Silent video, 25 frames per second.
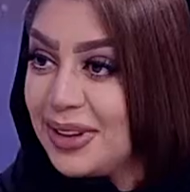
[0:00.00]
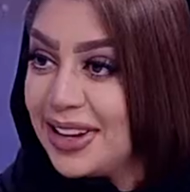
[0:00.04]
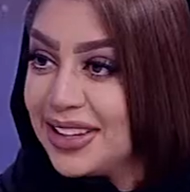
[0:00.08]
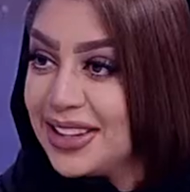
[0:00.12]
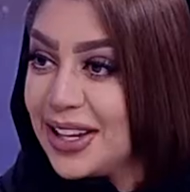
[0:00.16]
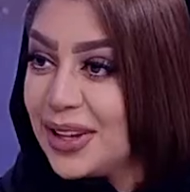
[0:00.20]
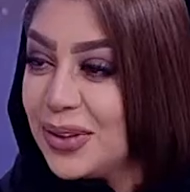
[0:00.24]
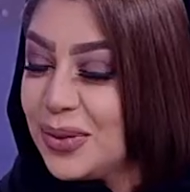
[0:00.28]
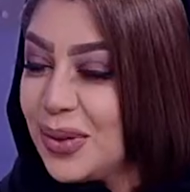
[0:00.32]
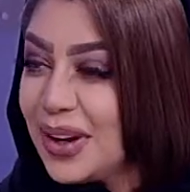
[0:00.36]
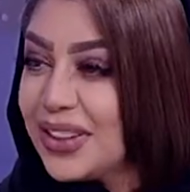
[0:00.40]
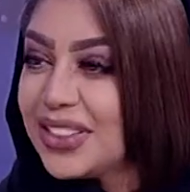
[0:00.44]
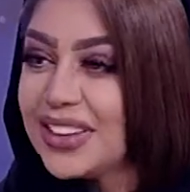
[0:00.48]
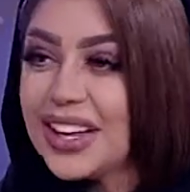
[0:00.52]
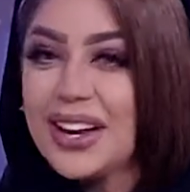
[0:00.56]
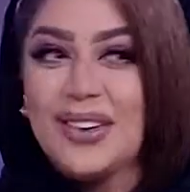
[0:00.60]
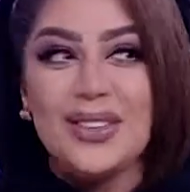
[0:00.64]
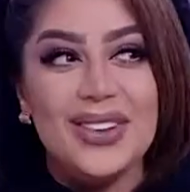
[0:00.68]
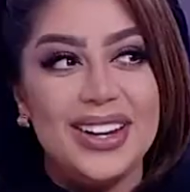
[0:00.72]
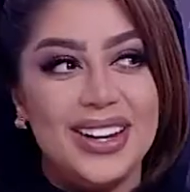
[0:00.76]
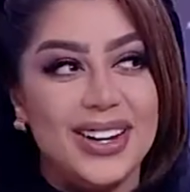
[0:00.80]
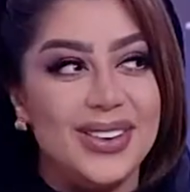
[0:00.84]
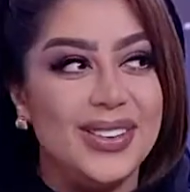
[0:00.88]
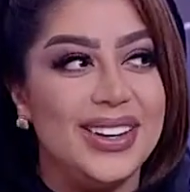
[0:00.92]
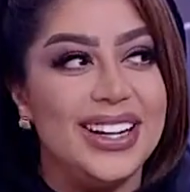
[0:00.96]
هذا الوقت
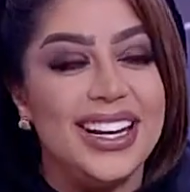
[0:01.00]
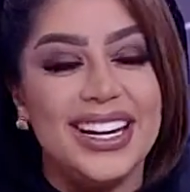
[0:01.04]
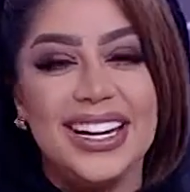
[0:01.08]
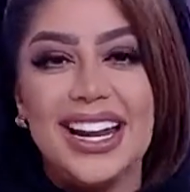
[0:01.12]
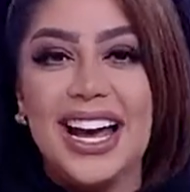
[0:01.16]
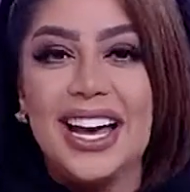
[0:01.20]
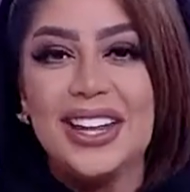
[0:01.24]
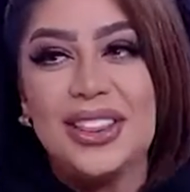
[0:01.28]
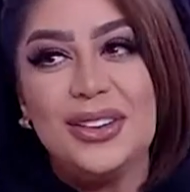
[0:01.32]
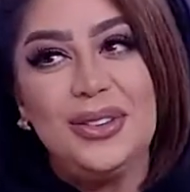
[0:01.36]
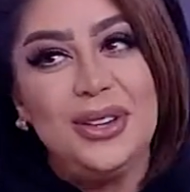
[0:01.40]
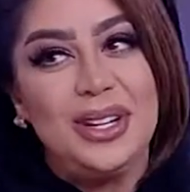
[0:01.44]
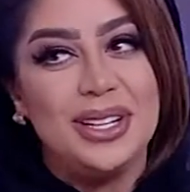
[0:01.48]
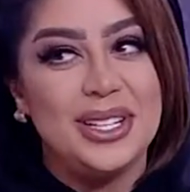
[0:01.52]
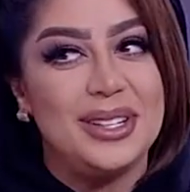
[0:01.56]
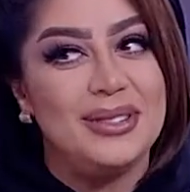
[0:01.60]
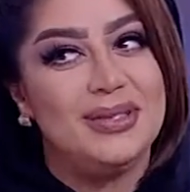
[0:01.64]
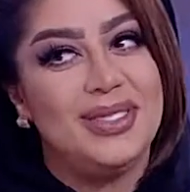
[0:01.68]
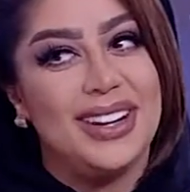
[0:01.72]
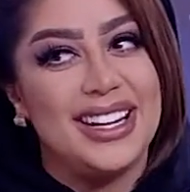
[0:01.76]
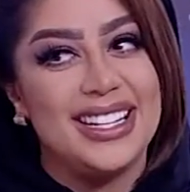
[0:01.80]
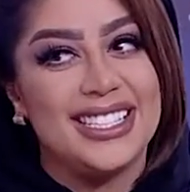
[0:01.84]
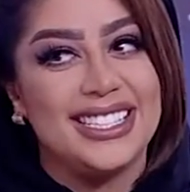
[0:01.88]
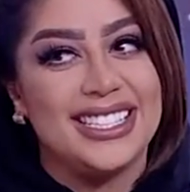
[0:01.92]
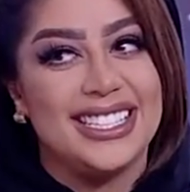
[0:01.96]
ولا ولا ناخذه عقب
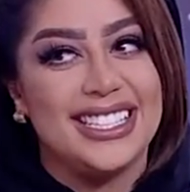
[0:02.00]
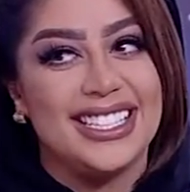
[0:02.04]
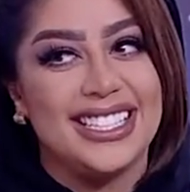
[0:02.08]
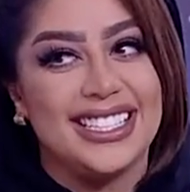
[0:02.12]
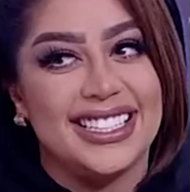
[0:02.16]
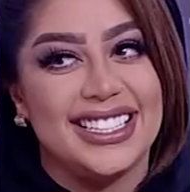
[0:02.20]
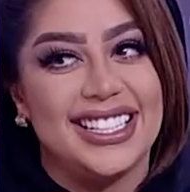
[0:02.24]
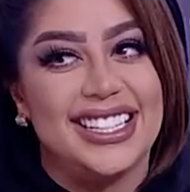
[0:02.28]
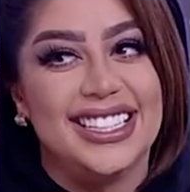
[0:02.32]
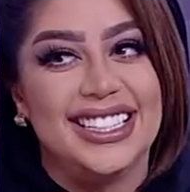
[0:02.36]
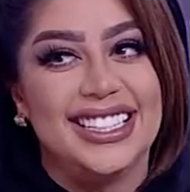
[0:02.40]
ما يصير